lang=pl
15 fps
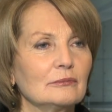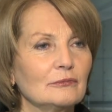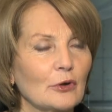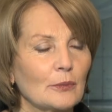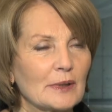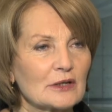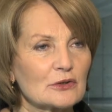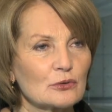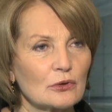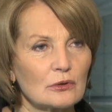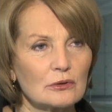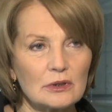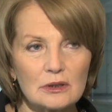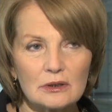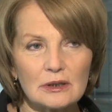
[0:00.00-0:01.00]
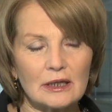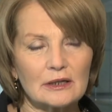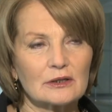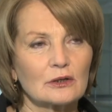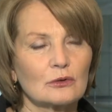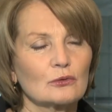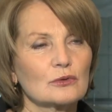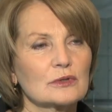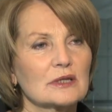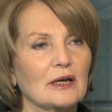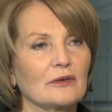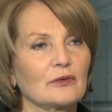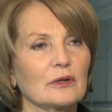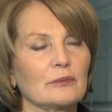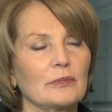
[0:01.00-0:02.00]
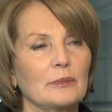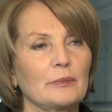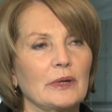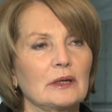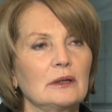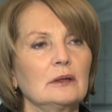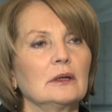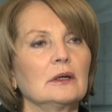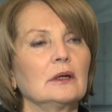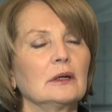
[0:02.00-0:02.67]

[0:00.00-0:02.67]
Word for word: w oparciu o inny artykuł ustawy o NBP,